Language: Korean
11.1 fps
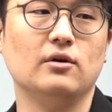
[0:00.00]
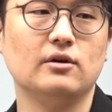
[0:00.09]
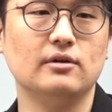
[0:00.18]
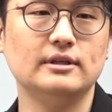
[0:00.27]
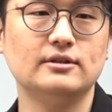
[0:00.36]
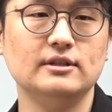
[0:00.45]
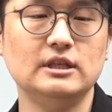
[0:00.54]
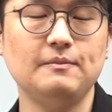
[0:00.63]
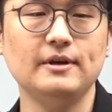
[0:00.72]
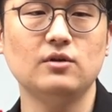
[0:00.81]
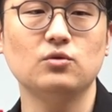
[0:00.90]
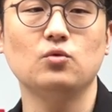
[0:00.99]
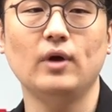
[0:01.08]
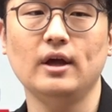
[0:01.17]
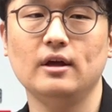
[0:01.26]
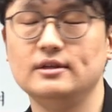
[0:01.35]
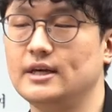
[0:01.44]
이건
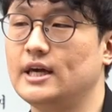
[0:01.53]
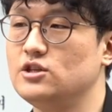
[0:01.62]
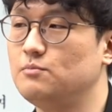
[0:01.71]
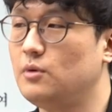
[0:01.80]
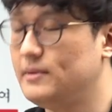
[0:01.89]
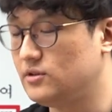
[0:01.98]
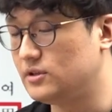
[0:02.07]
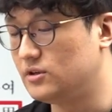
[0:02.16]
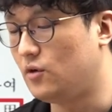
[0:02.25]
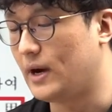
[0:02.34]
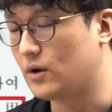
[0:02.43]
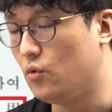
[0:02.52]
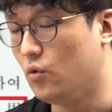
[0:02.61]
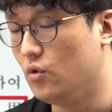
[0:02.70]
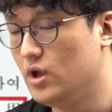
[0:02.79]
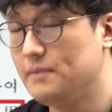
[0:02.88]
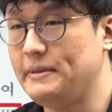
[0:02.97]
2012년도에 이제 개정법에서
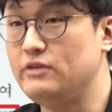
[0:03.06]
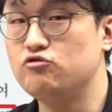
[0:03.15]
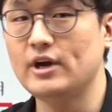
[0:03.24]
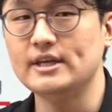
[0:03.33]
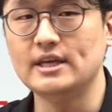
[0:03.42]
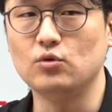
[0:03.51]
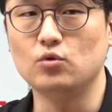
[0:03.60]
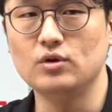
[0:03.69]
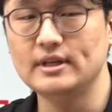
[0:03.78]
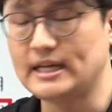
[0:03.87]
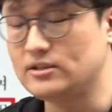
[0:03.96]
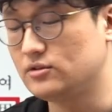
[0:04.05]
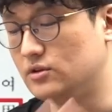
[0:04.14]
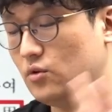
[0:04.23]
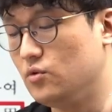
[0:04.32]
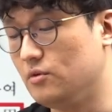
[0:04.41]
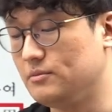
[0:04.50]
들어왔고 미국의 제도를 따서
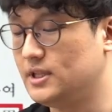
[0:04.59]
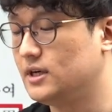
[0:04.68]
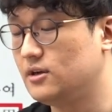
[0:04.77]
들어온 겁니다.